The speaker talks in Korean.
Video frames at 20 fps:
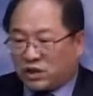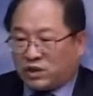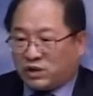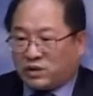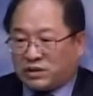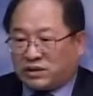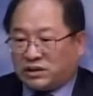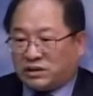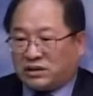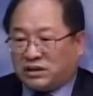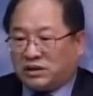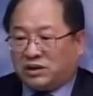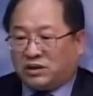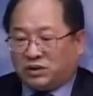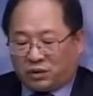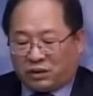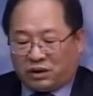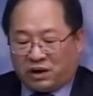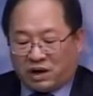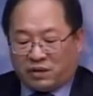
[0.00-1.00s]
이루어지는 이
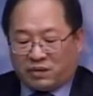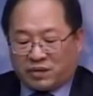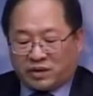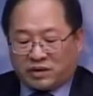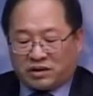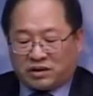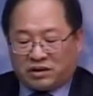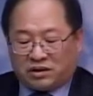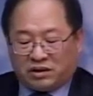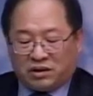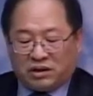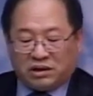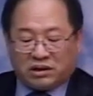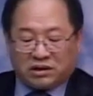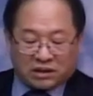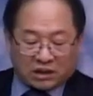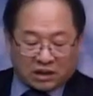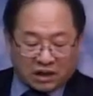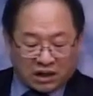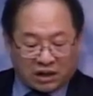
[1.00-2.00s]
놀라운 것을
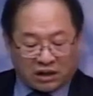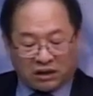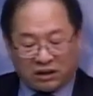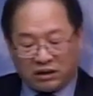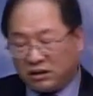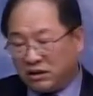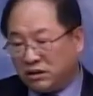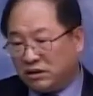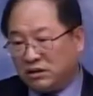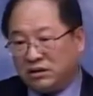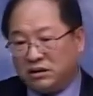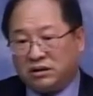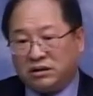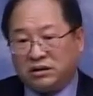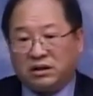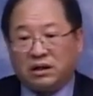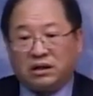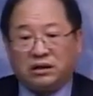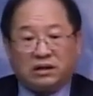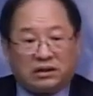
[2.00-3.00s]
그가
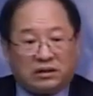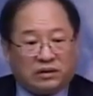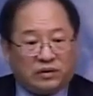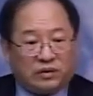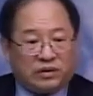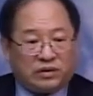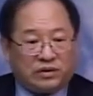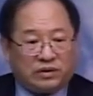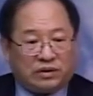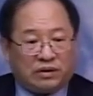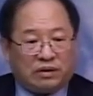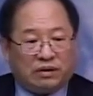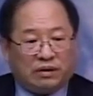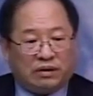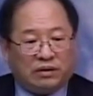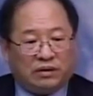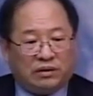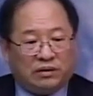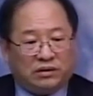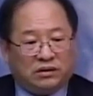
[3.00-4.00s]
깨달은 거죠.
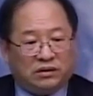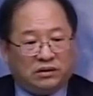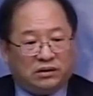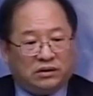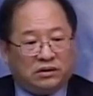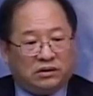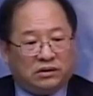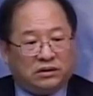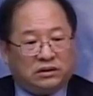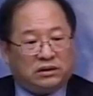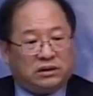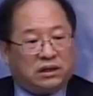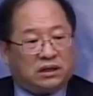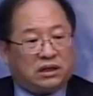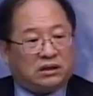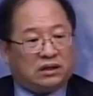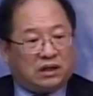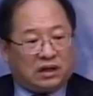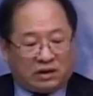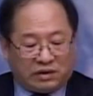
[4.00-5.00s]

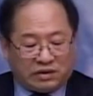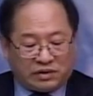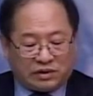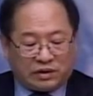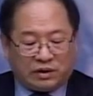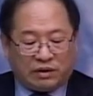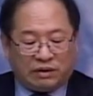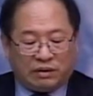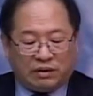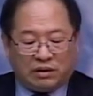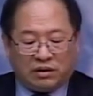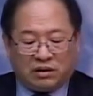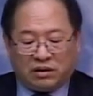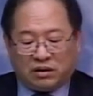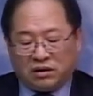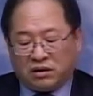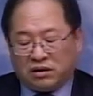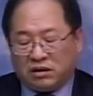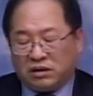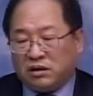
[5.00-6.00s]
이해가 된 거죠.
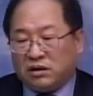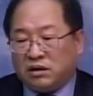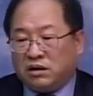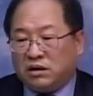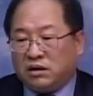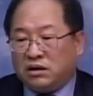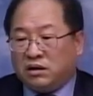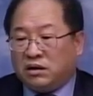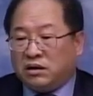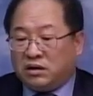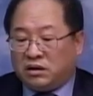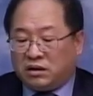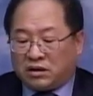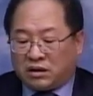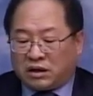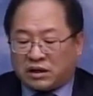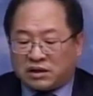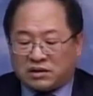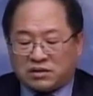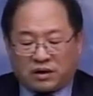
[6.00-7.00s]

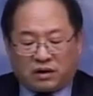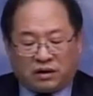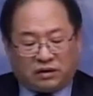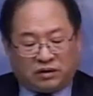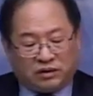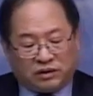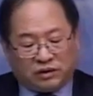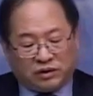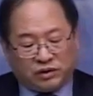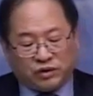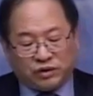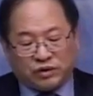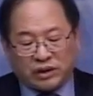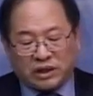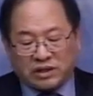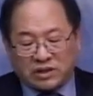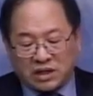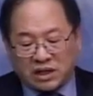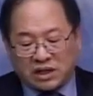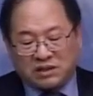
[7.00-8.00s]
그래서
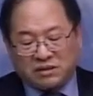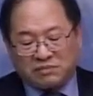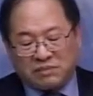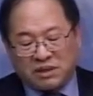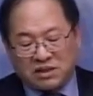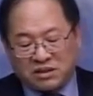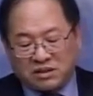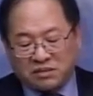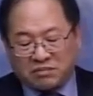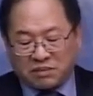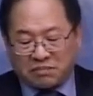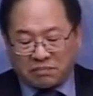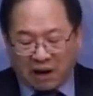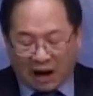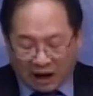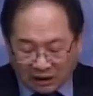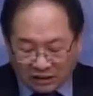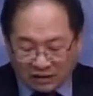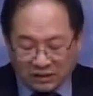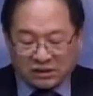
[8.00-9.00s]
주께서 하신 말씀이
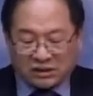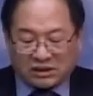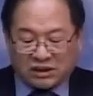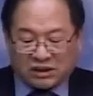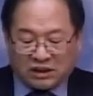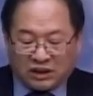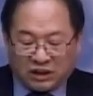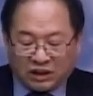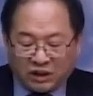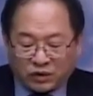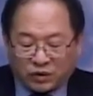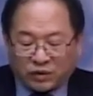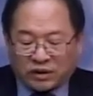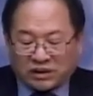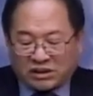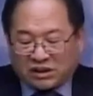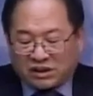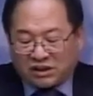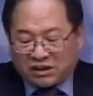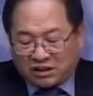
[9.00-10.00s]
반드시
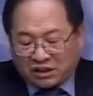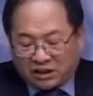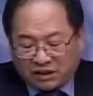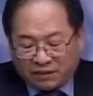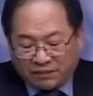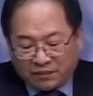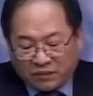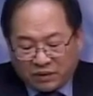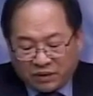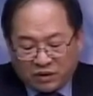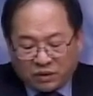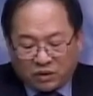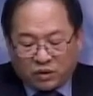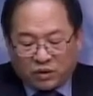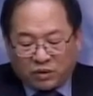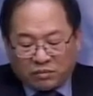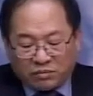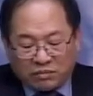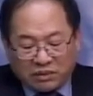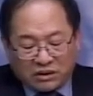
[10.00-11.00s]

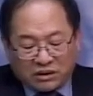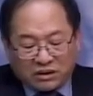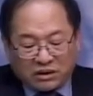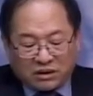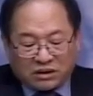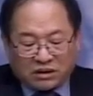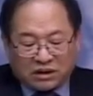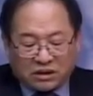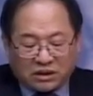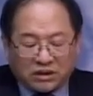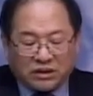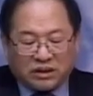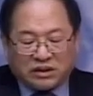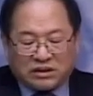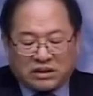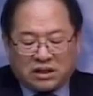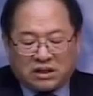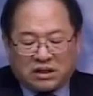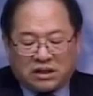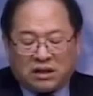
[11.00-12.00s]
이루어지리라고 믿는 그
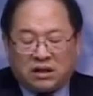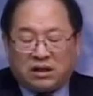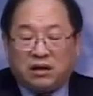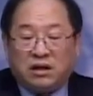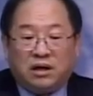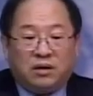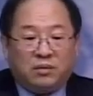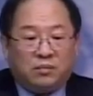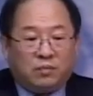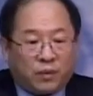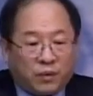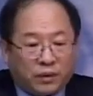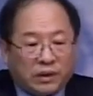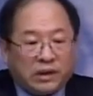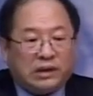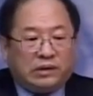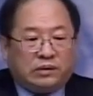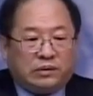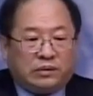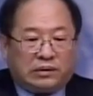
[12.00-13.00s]
여자에게
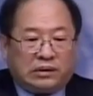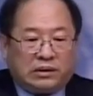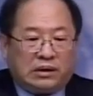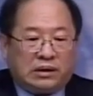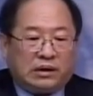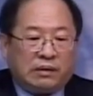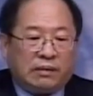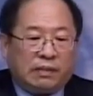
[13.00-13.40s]
복이 있도다.